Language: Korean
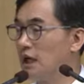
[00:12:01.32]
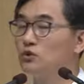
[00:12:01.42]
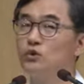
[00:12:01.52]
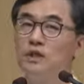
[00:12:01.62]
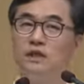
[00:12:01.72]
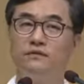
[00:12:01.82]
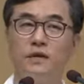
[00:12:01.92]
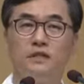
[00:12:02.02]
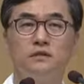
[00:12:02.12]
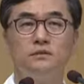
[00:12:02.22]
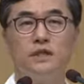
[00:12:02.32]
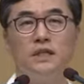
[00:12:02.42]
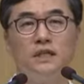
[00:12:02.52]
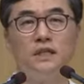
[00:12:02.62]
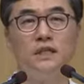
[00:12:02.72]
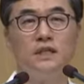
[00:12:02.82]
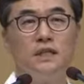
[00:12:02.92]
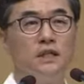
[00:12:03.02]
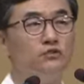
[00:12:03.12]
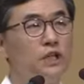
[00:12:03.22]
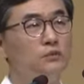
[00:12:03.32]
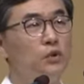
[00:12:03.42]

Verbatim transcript: 카톡이나 페이스북이 우리의